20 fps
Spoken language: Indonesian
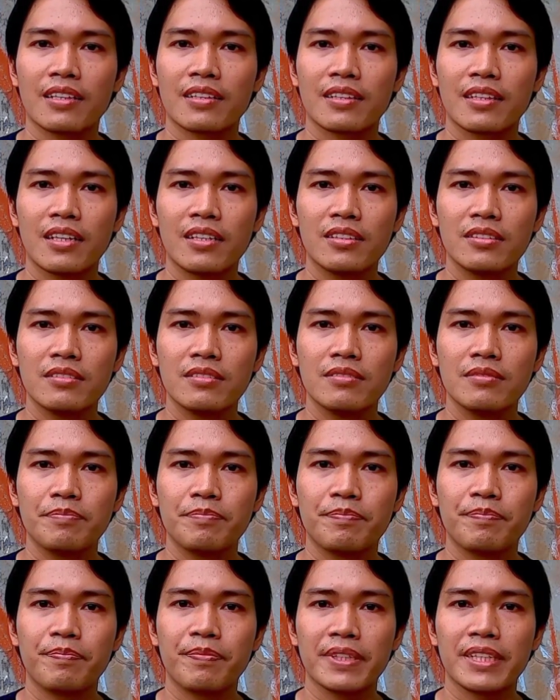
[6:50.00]

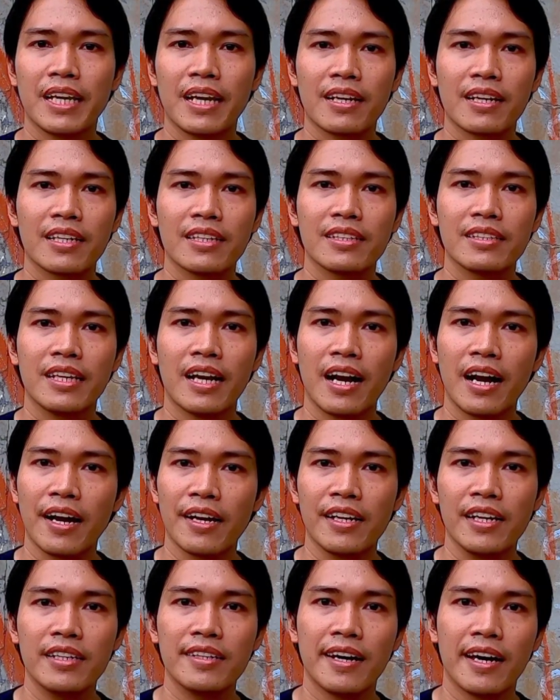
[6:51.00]
atau penyakit yang
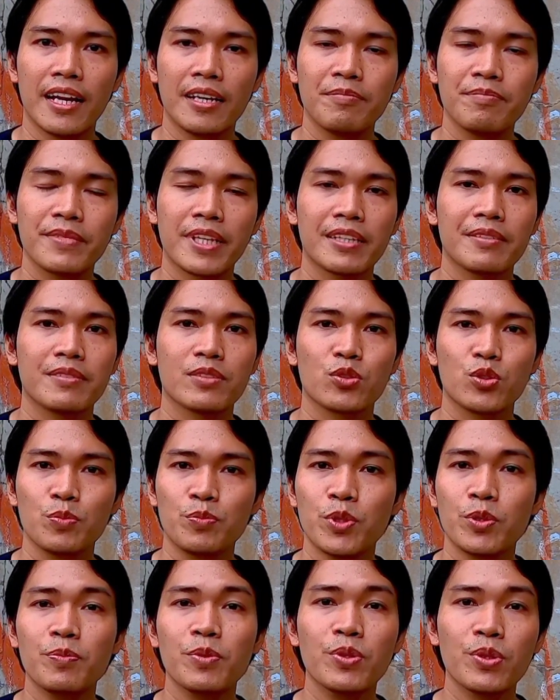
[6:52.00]
ada dalam
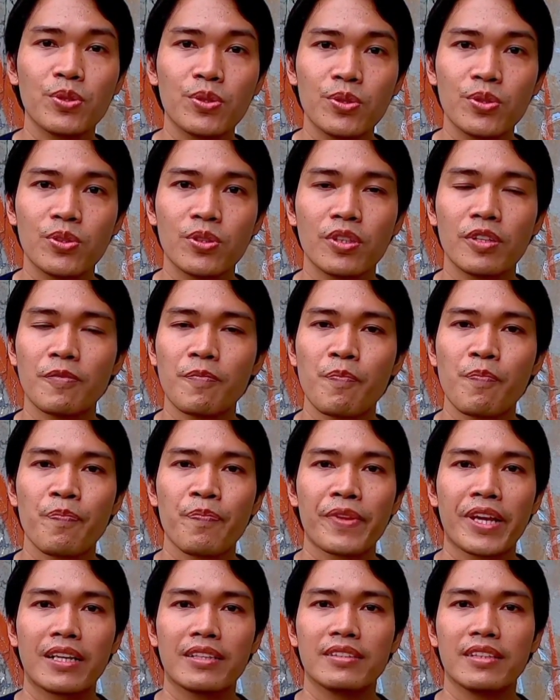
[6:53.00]
tubuh burung
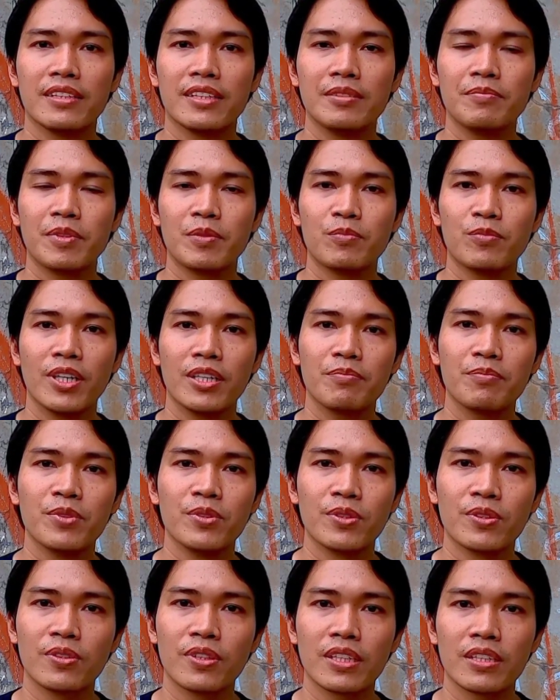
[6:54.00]
jadi membuat
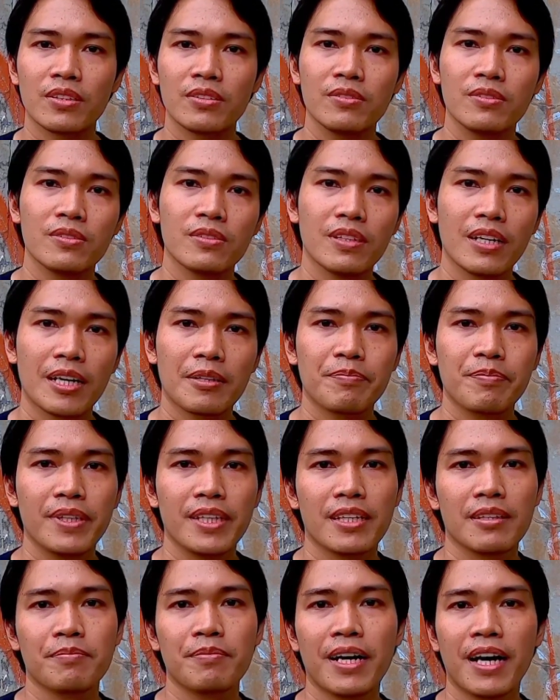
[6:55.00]
burung itu
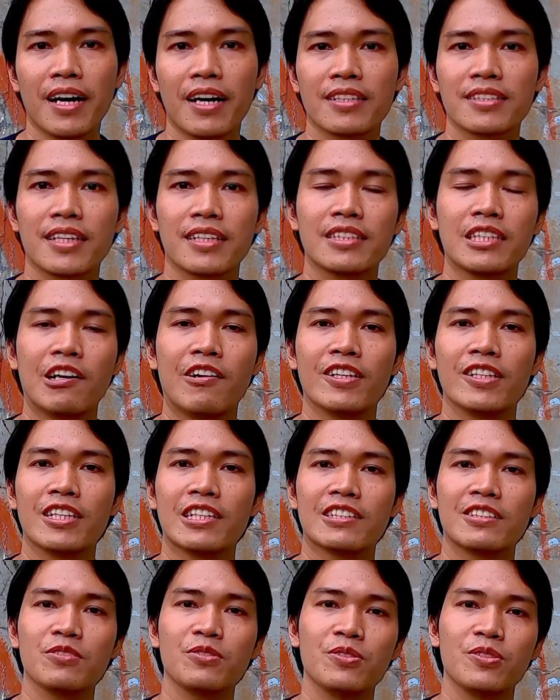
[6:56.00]
apa ya bahasa
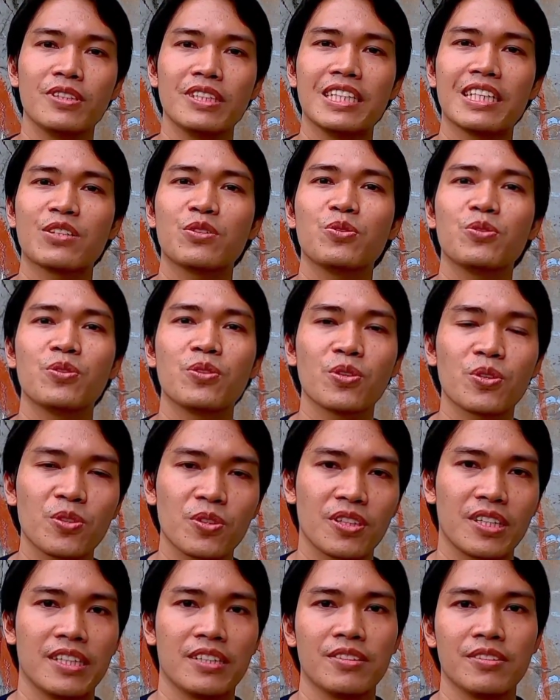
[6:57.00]
Jawanya itu
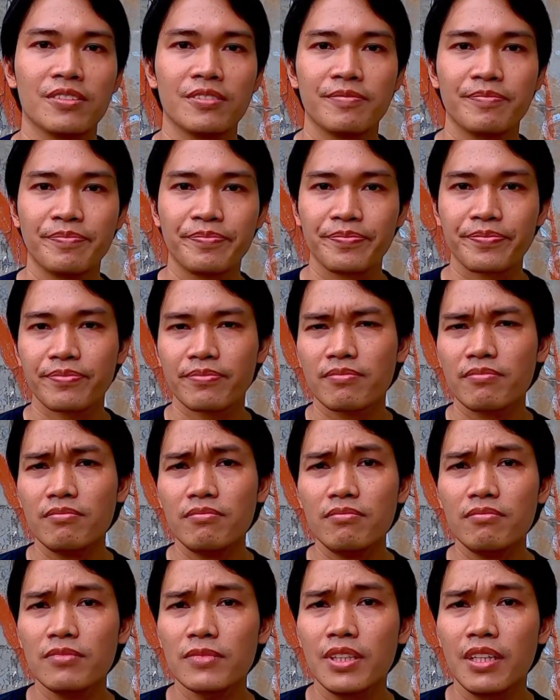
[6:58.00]
nyekungkruk gitu
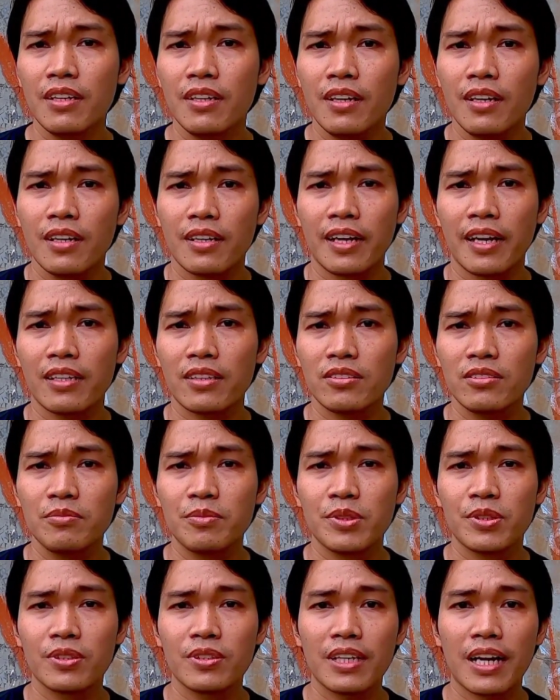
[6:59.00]
nah
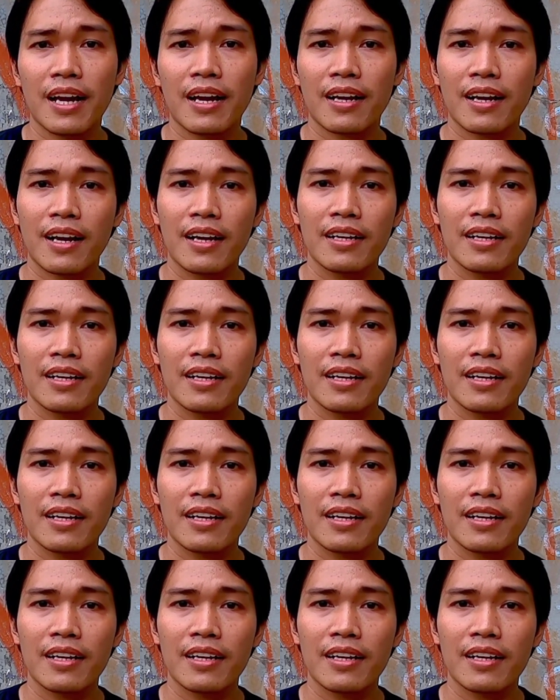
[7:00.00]
itu burung